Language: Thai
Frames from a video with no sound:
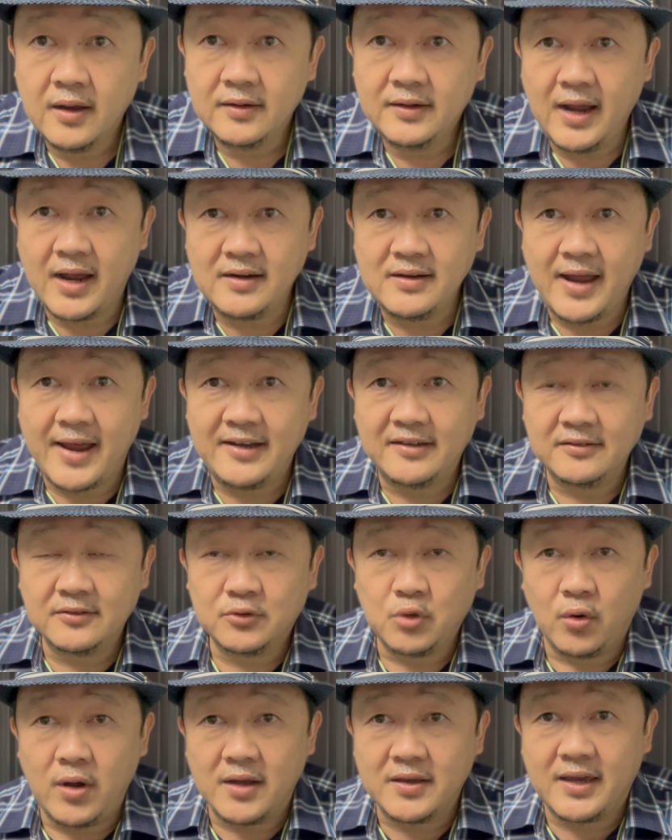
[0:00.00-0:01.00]
ดังนั้น
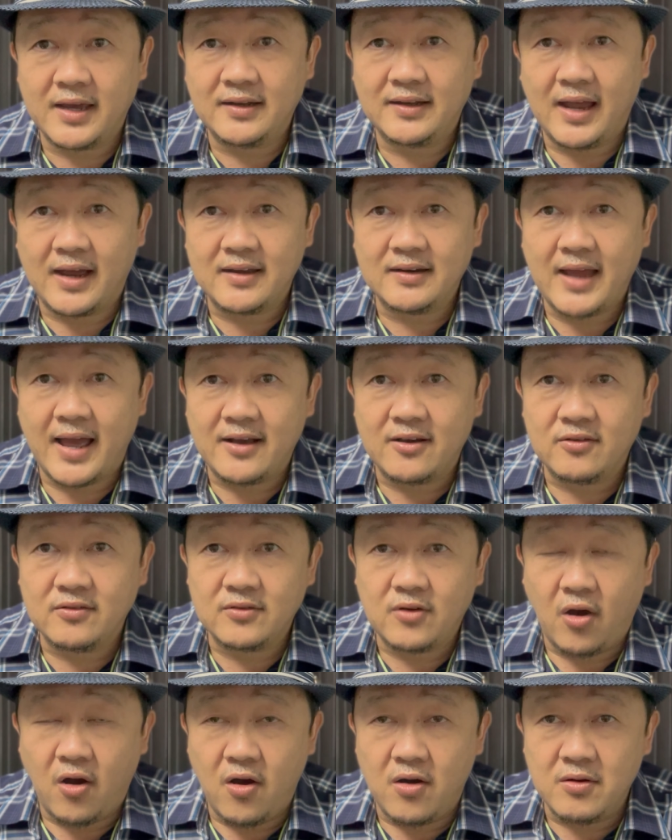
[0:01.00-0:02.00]
ธุรกิจหลั
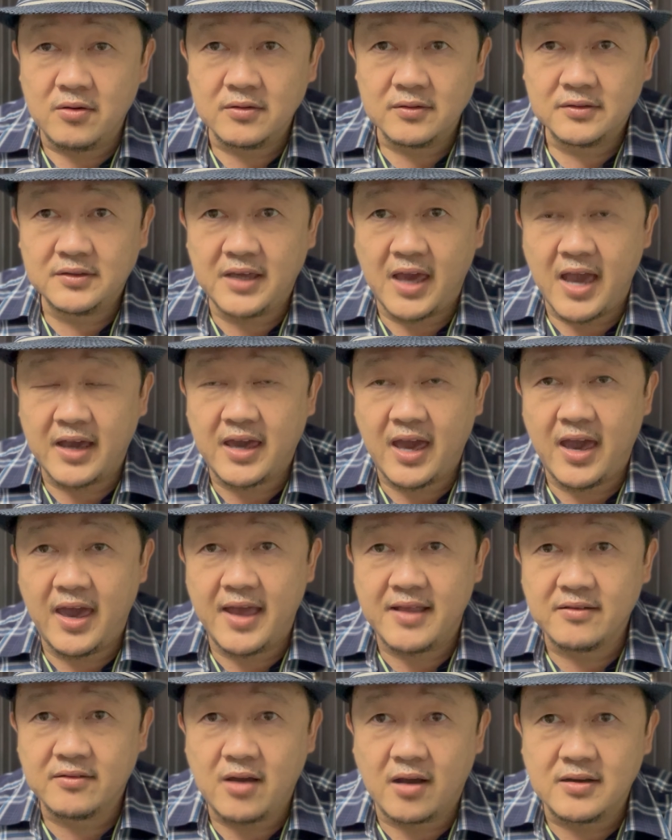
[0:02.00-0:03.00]
กๆ ของ
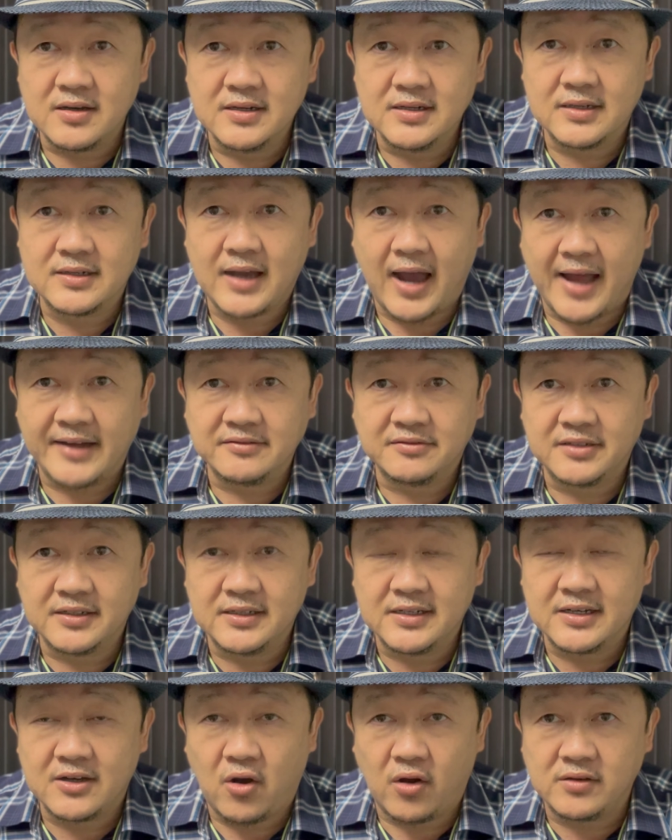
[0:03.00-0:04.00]
JKN ก็คือการ
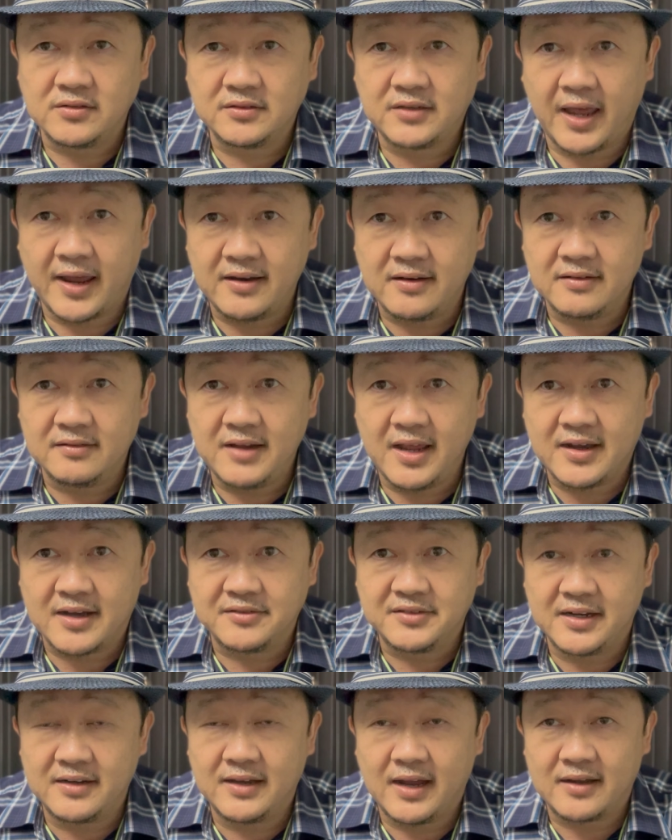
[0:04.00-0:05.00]
ซื้อคอนเทนต์ลิข
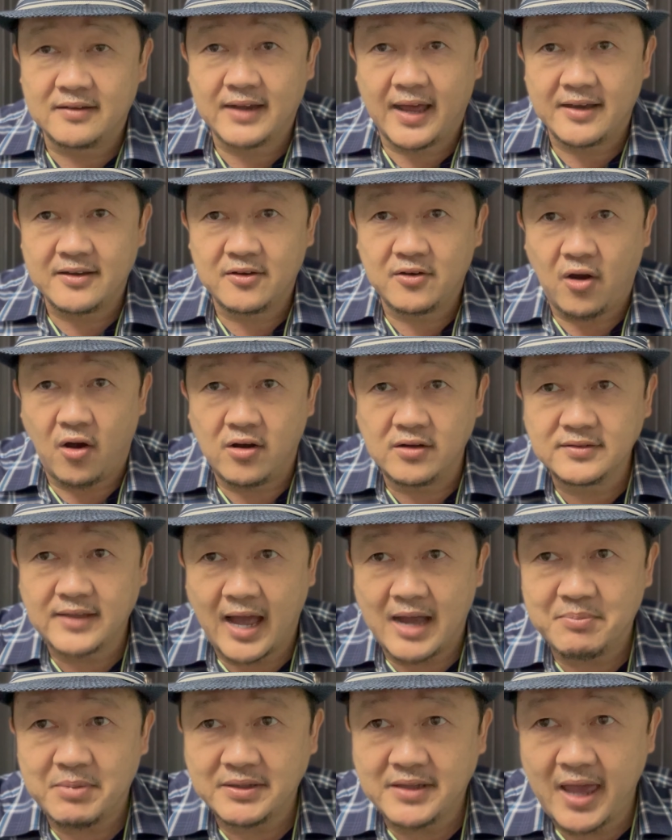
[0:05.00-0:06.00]
สิทธิ์หลักๆ ของ
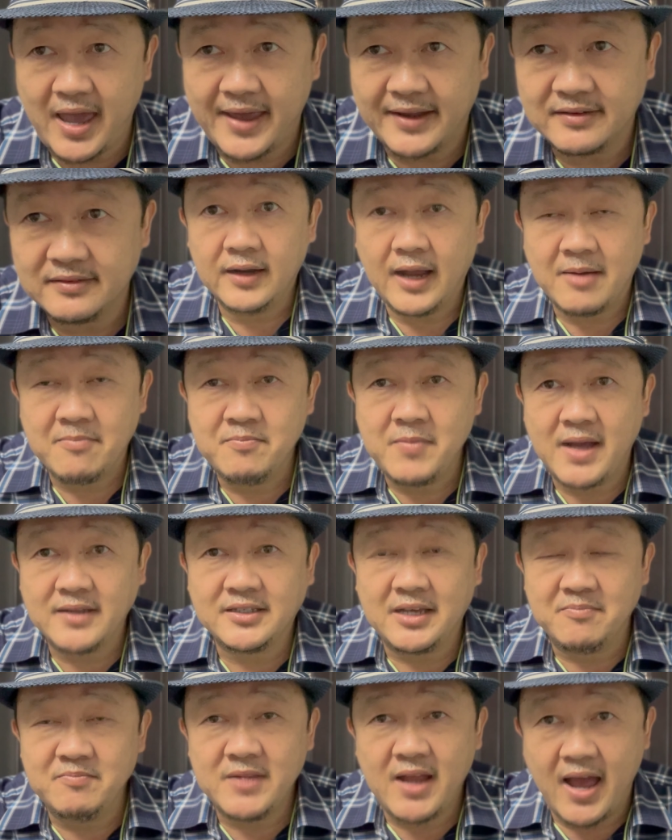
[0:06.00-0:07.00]
ต่างประเทศนำมา
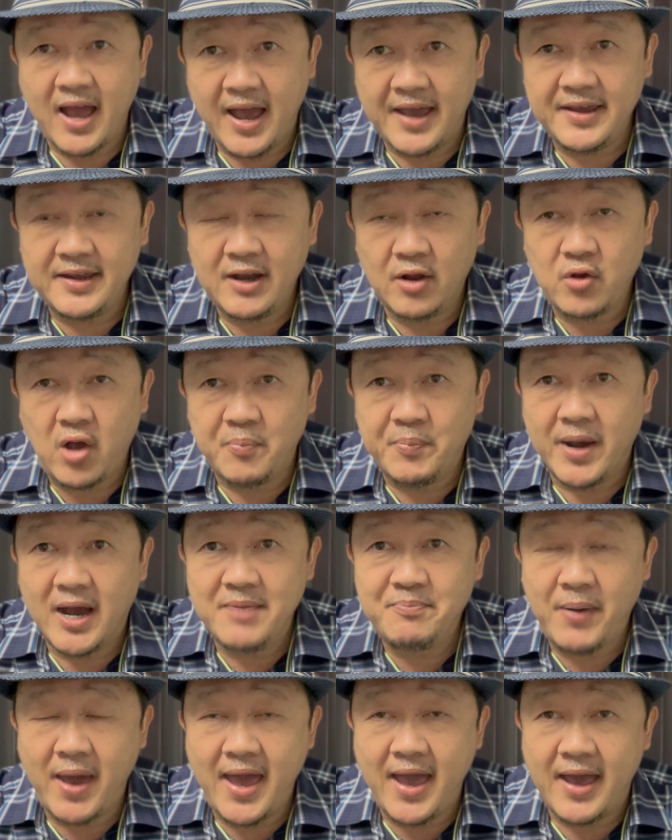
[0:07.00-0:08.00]
จำหน่ายแล้วก็เผ
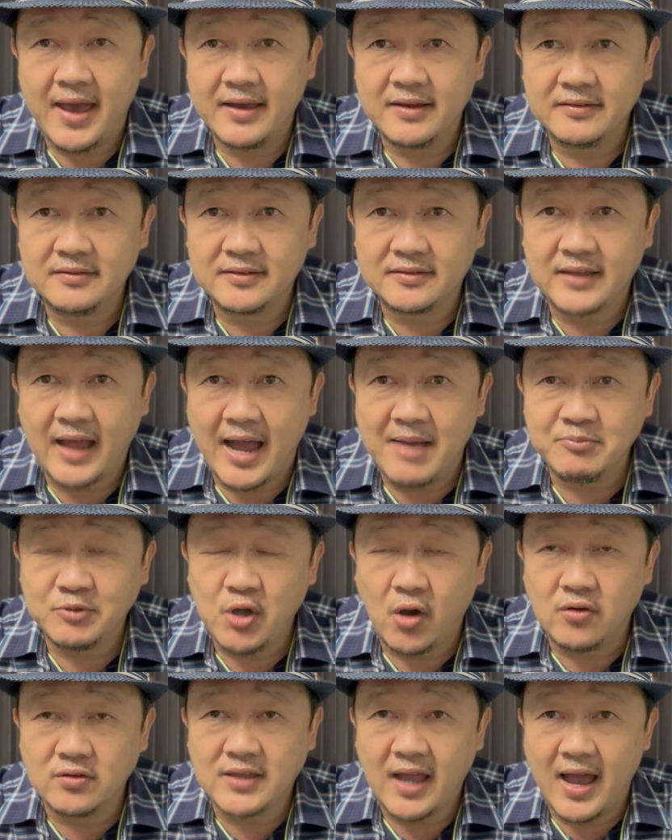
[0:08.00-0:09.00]
ยแพร่ตาม
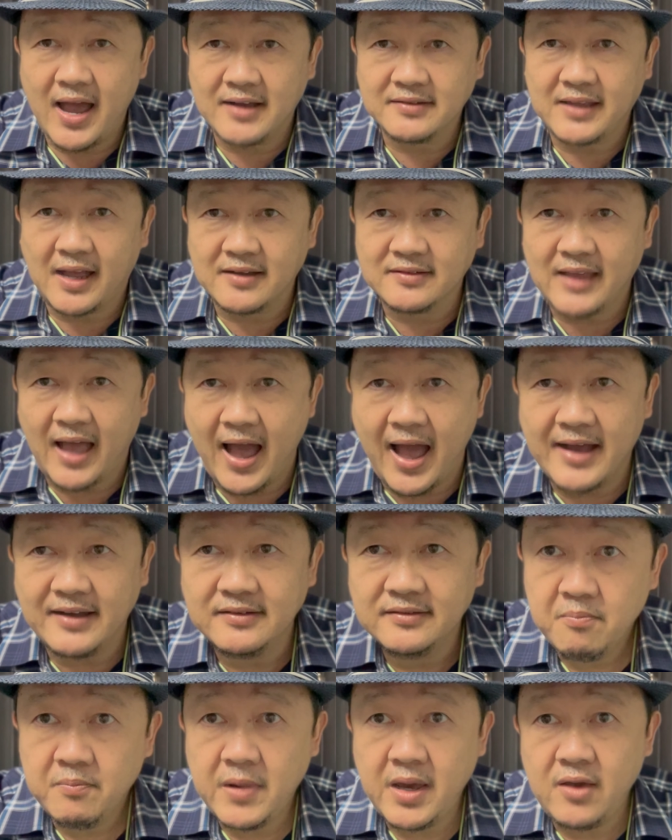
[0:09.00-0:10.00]
ช่องทางต่า
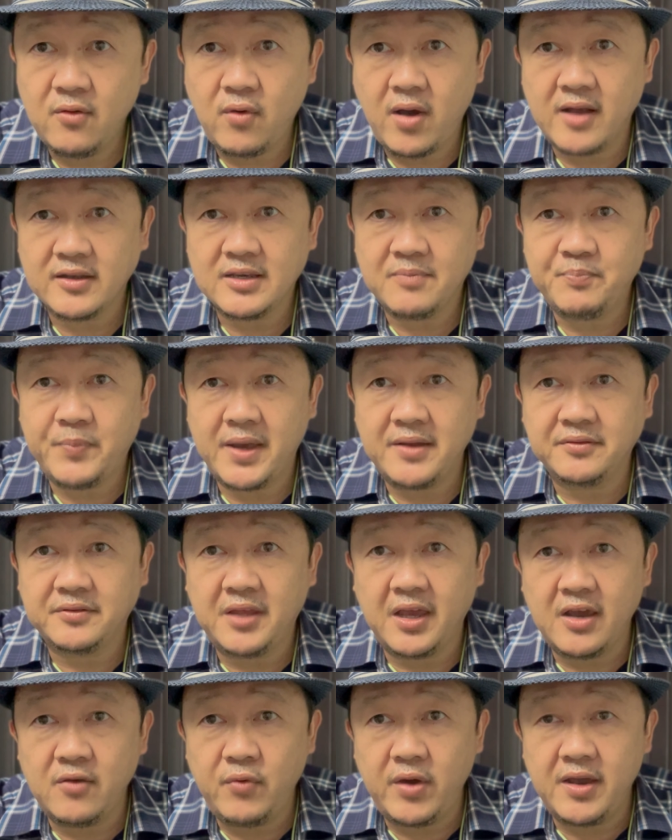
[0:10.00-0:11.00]
งๆ ไม่ว่าจะเป็น
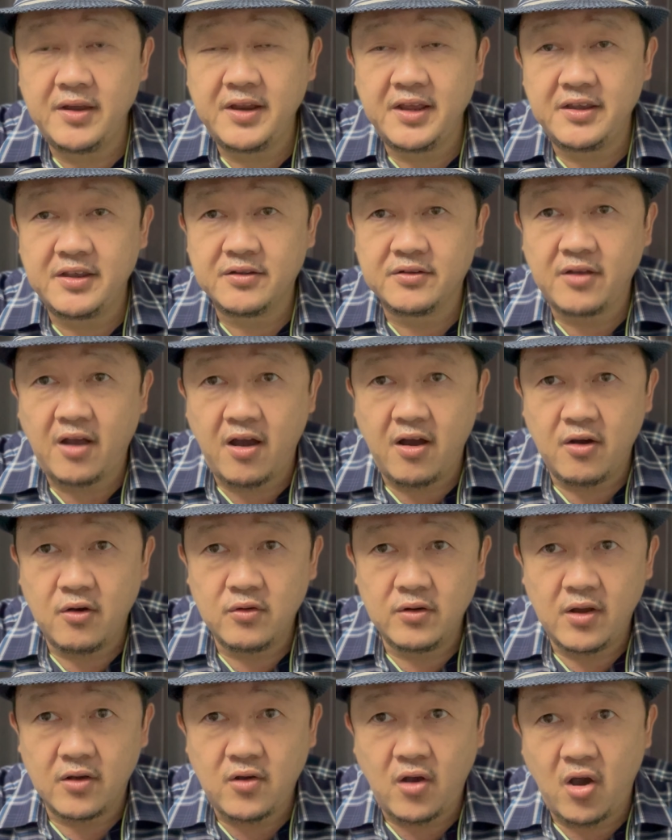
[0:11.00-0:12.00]
ทีวีดิจิตอล
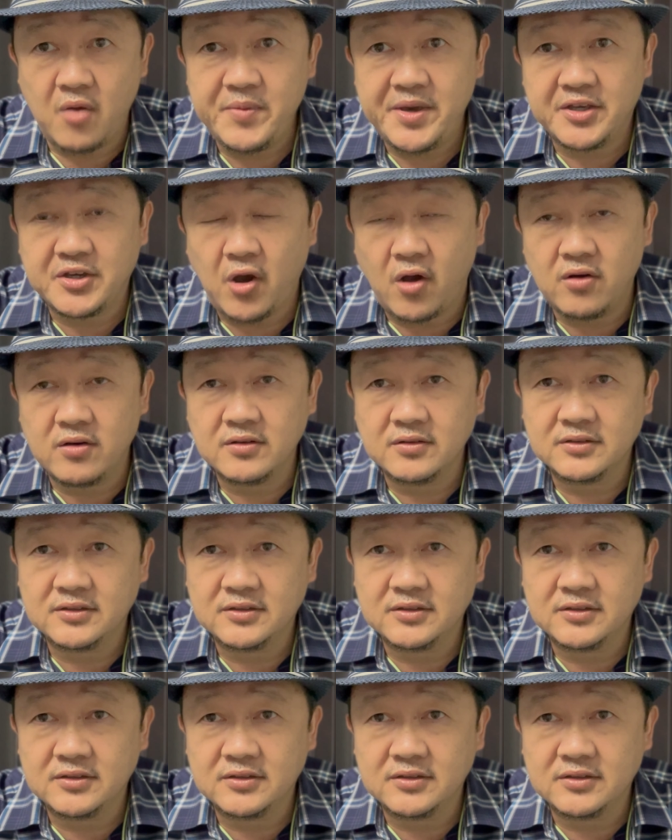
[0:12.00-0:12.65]
แล้วก็มีช่อง